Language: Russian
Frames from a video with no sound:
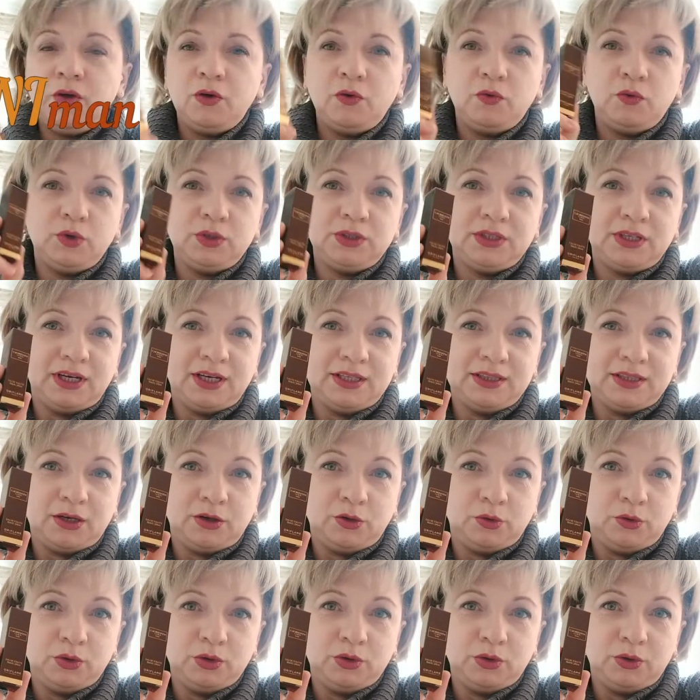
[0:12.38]
Вот о
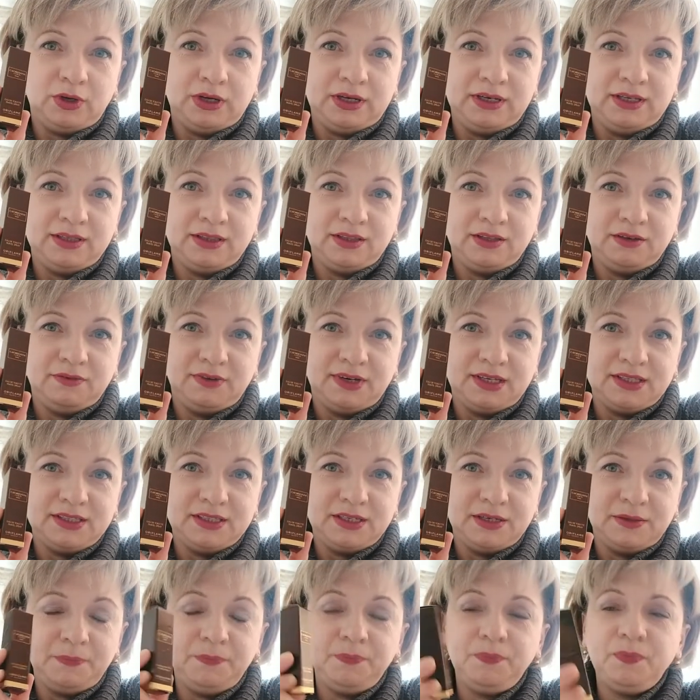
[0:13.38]
такой туалетной
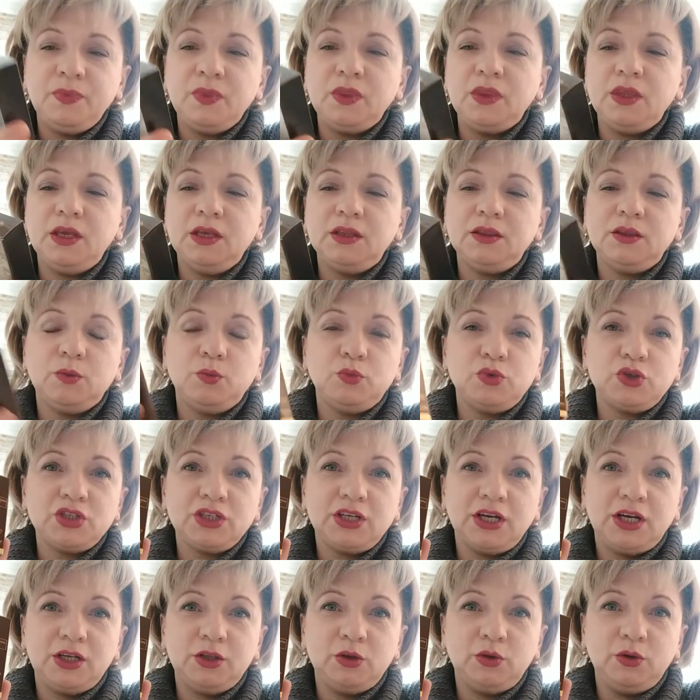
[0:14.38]
воде. Это
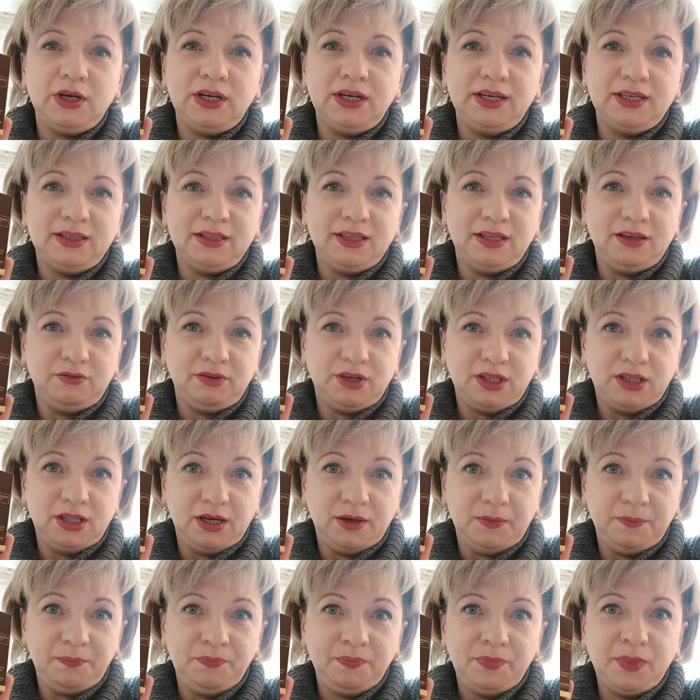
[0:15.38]
мужская туалетная
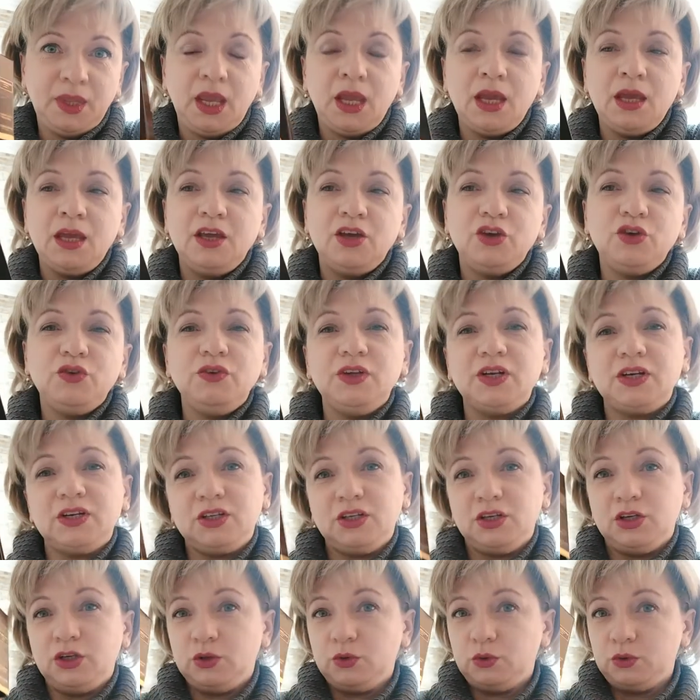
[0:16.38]
вода. И
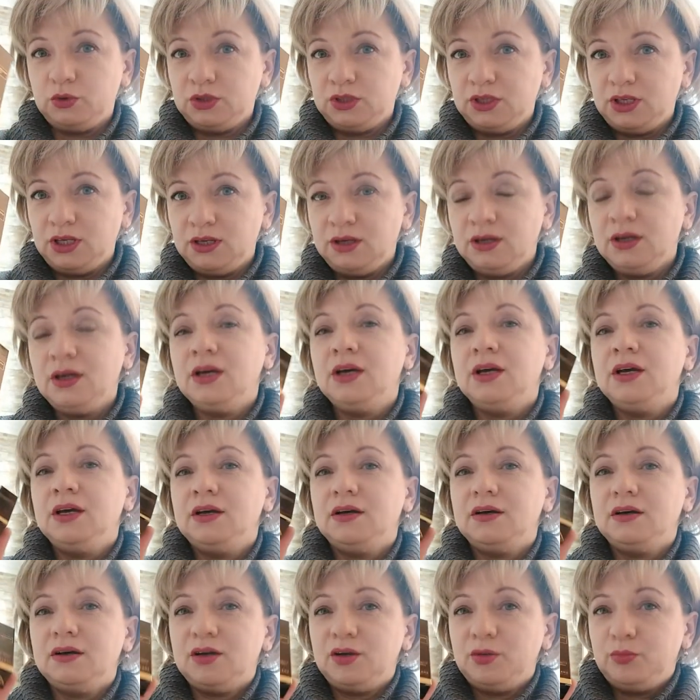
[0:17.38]
верхние нотки
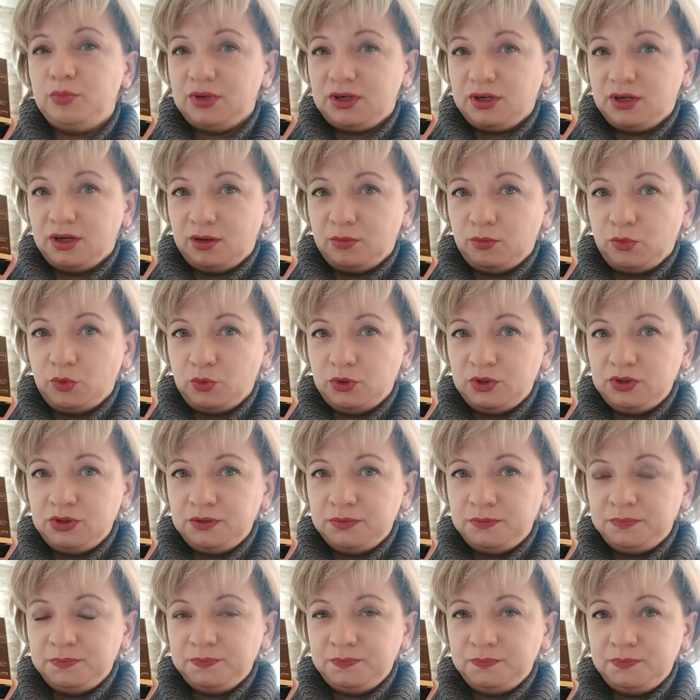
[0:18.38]
э,
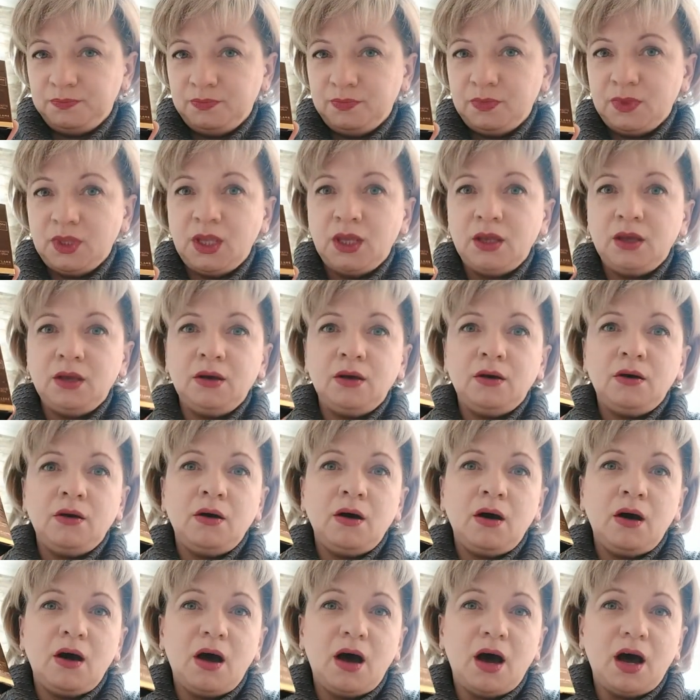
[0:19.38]
бергамот.
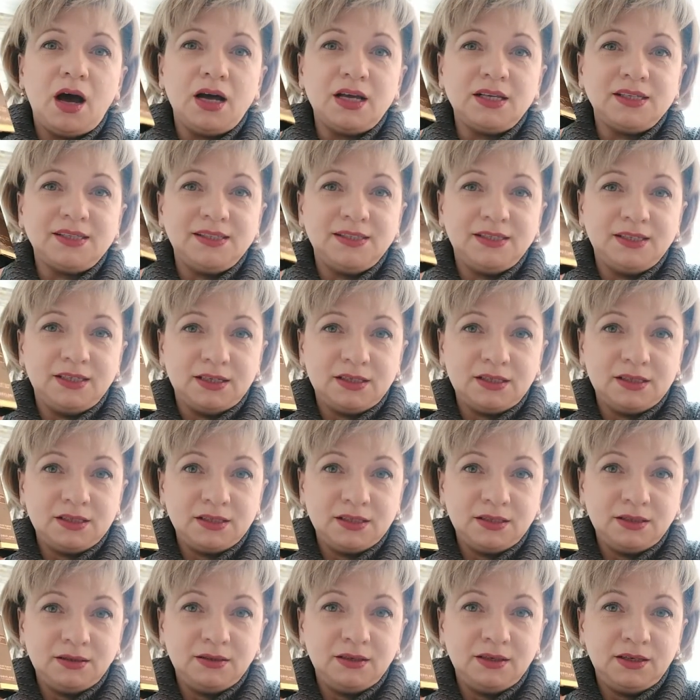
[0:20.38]
А
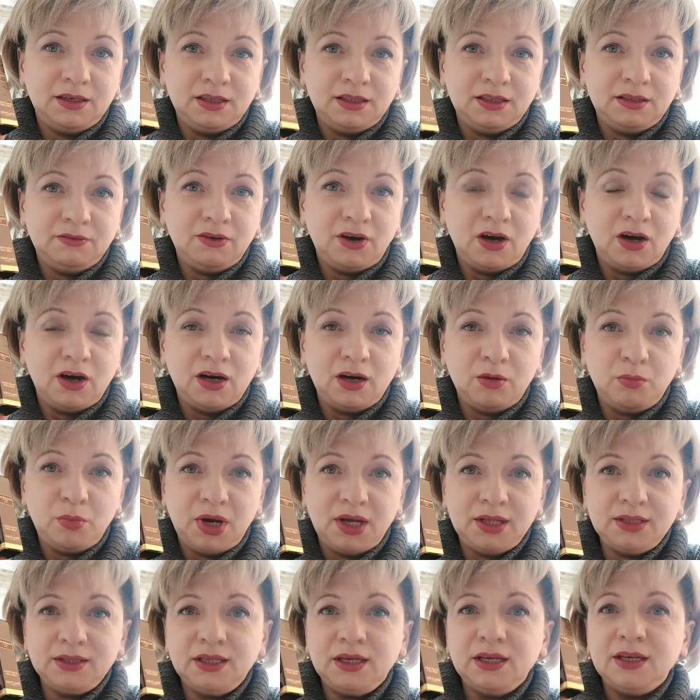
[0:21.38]
сердце этого
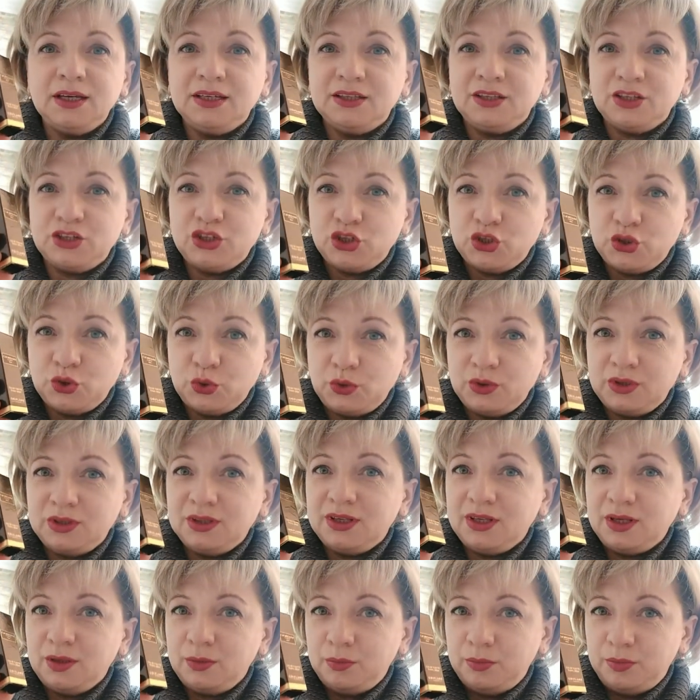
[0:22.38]
аромата – это
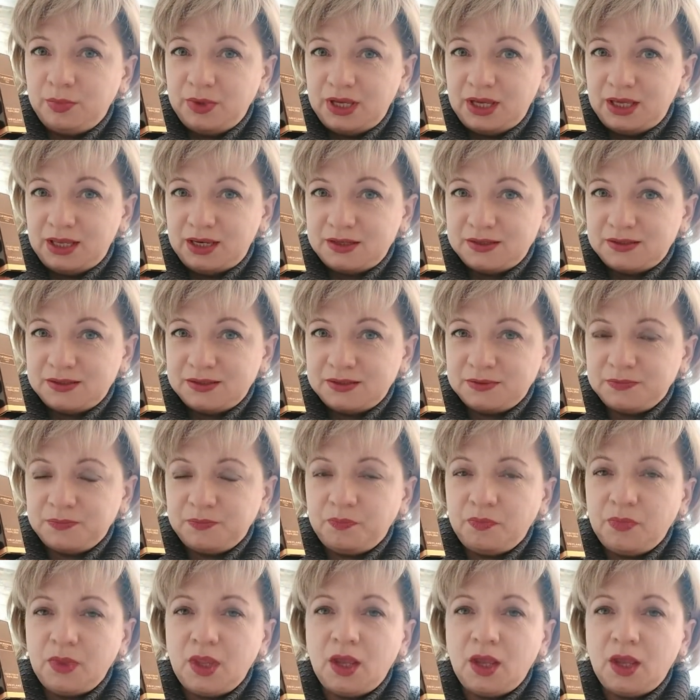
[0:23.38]
черный перец.